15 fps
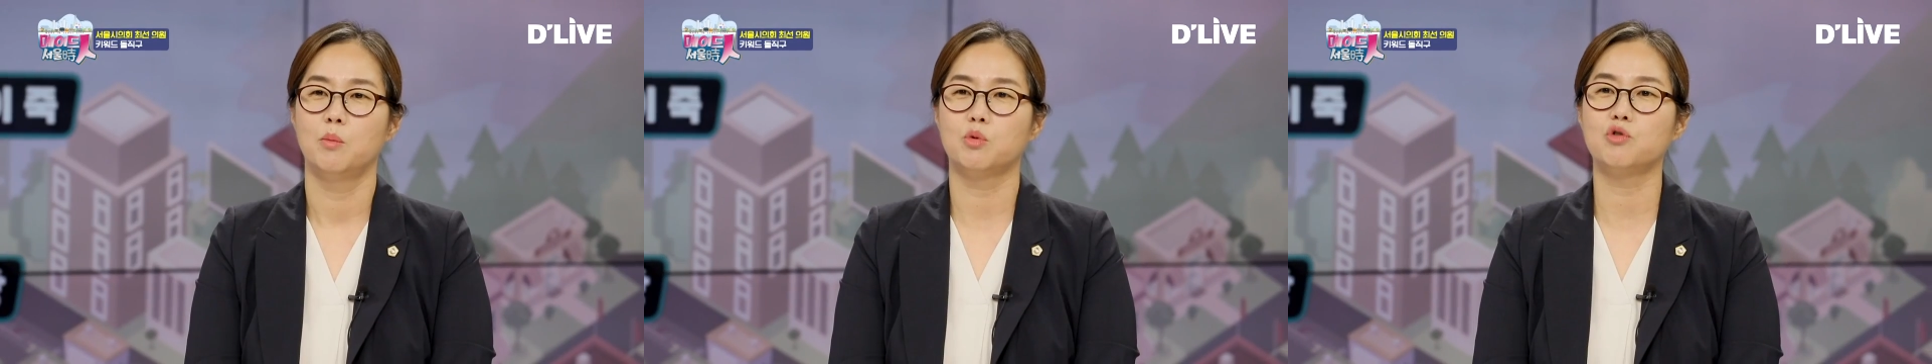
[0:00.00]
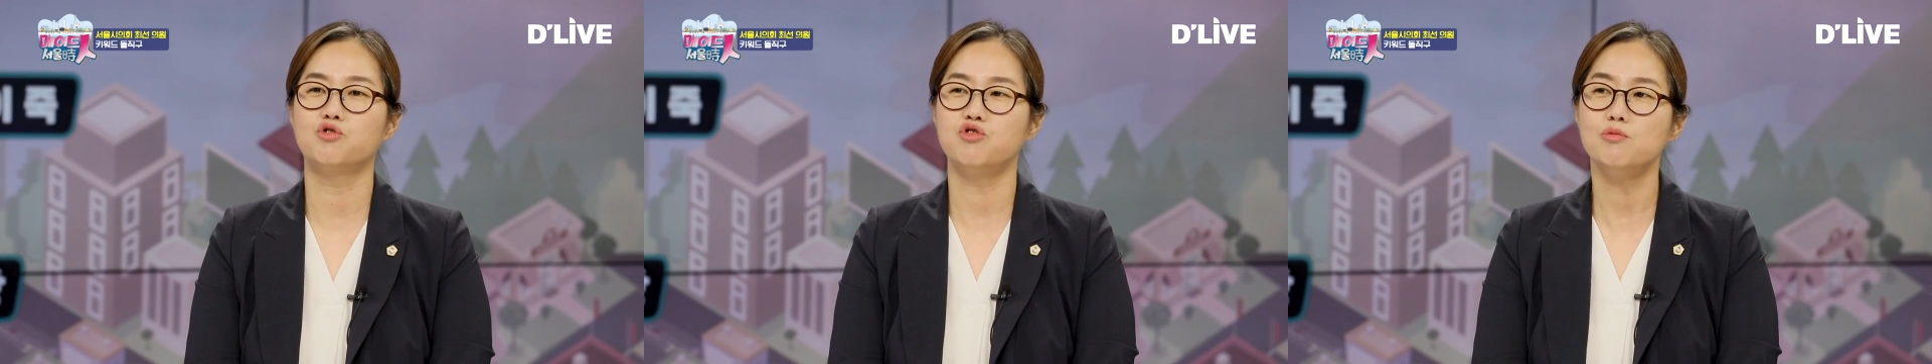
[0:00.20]

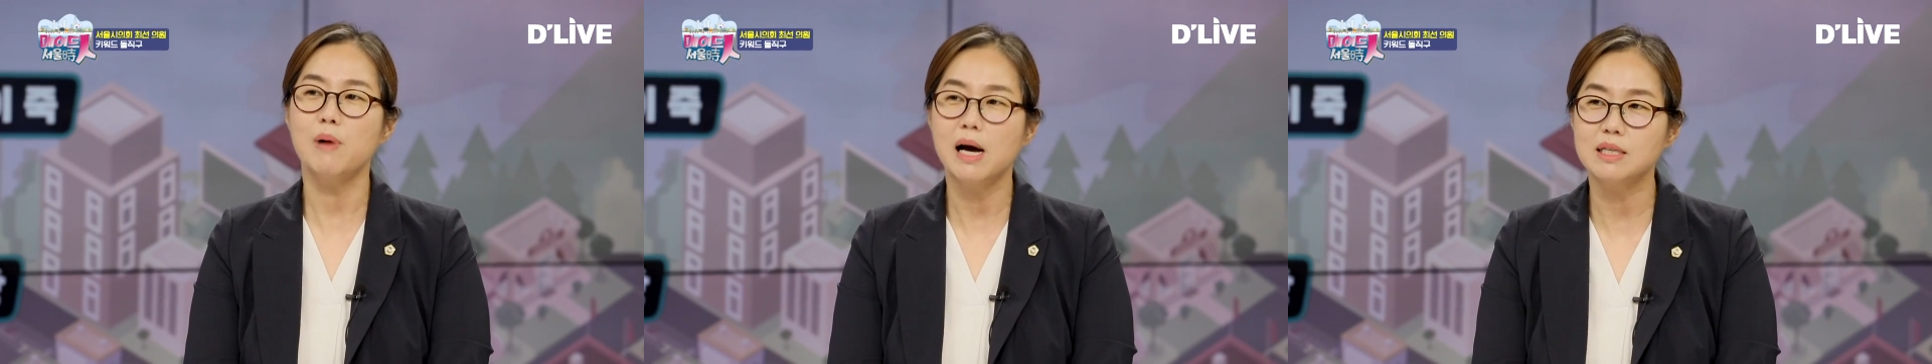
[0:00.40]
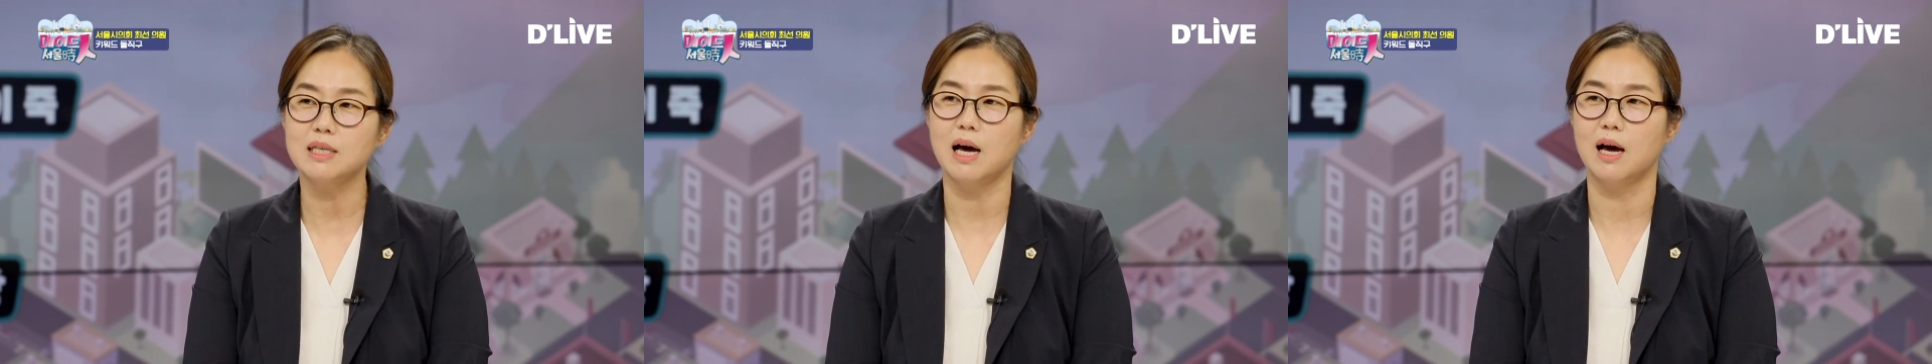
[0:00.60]
모두
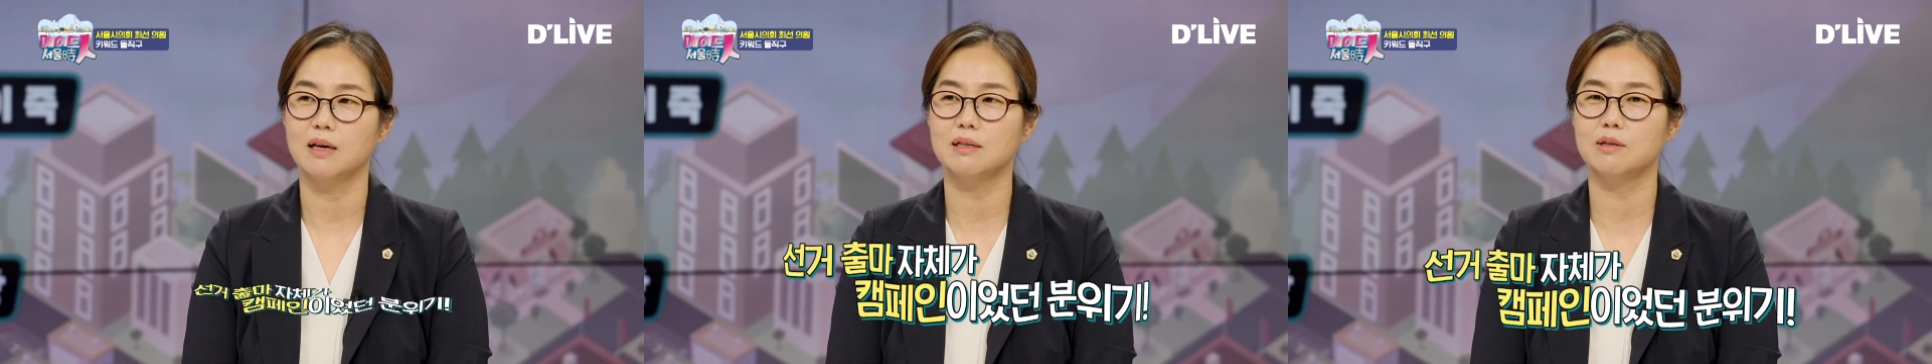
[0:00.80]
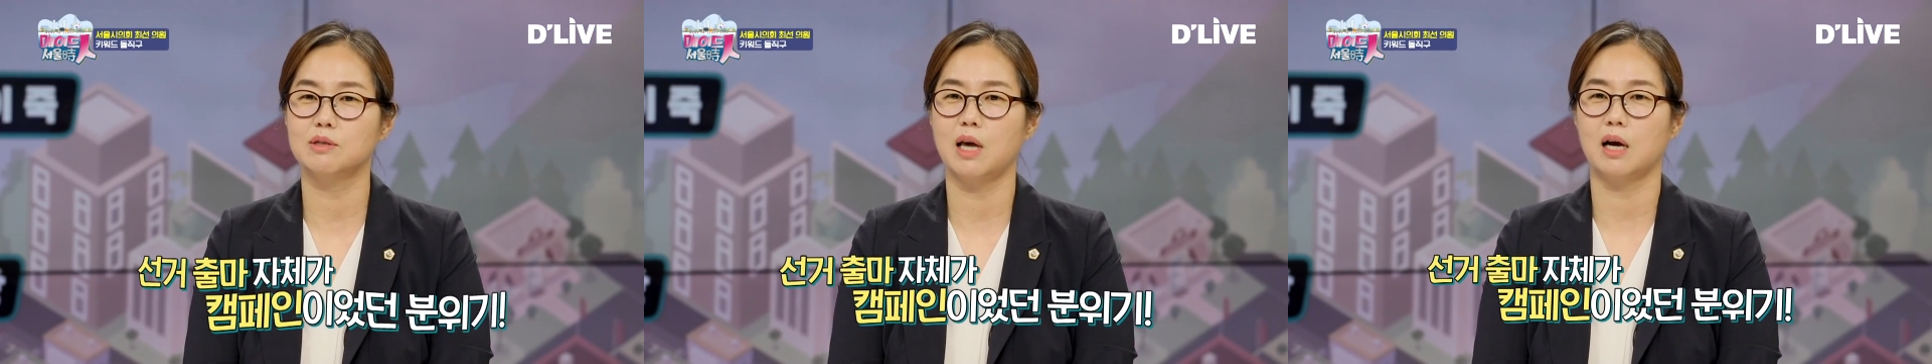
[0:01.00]
출마하자.
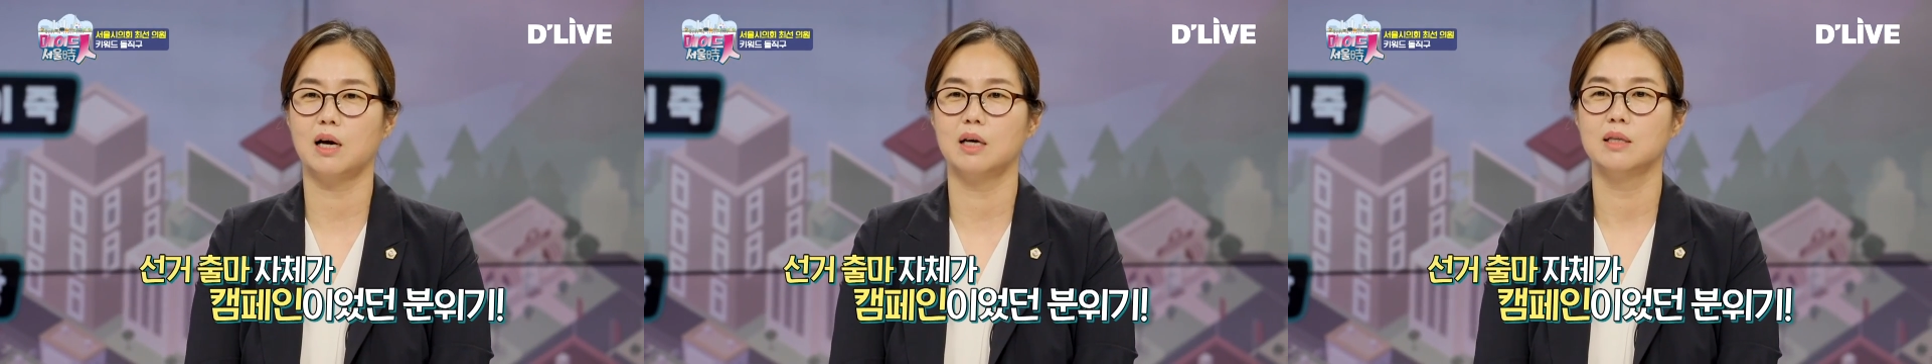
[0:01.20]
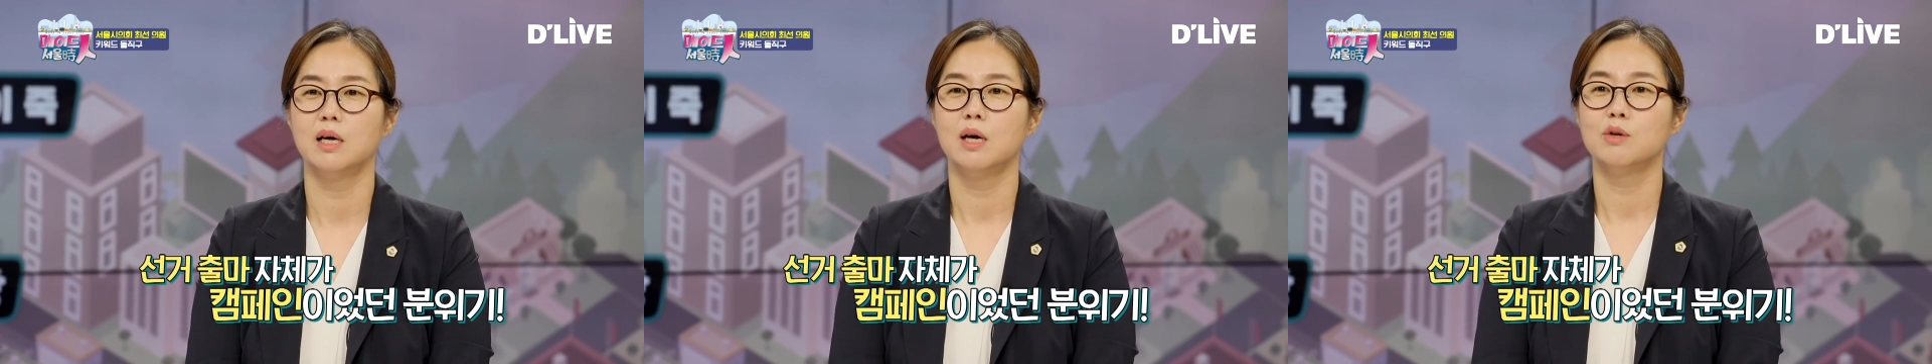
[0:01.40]
그래서 음.
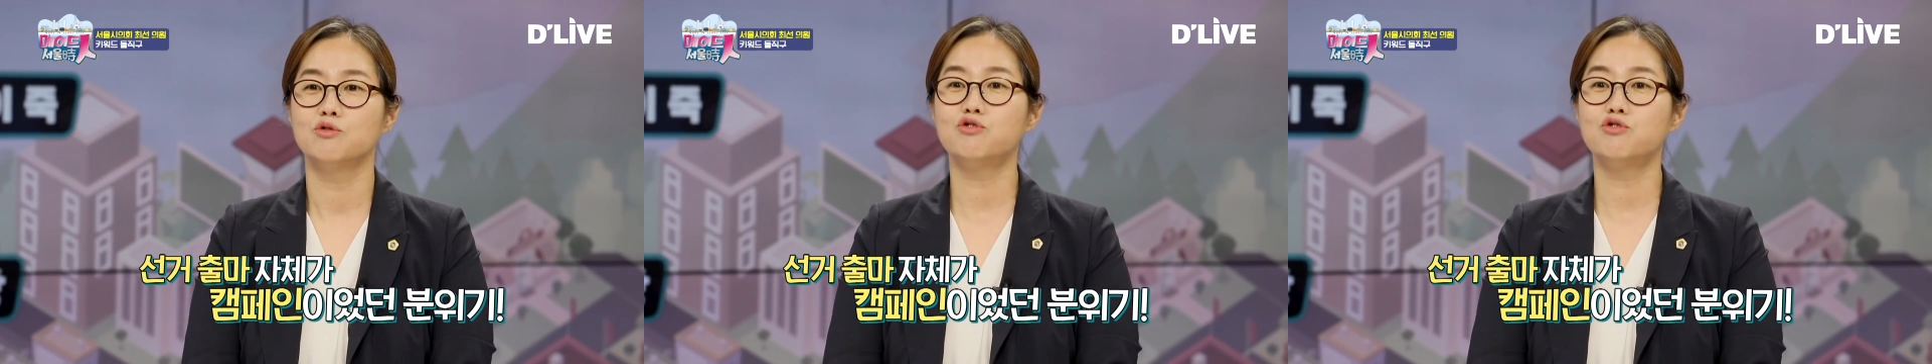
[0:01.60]
약간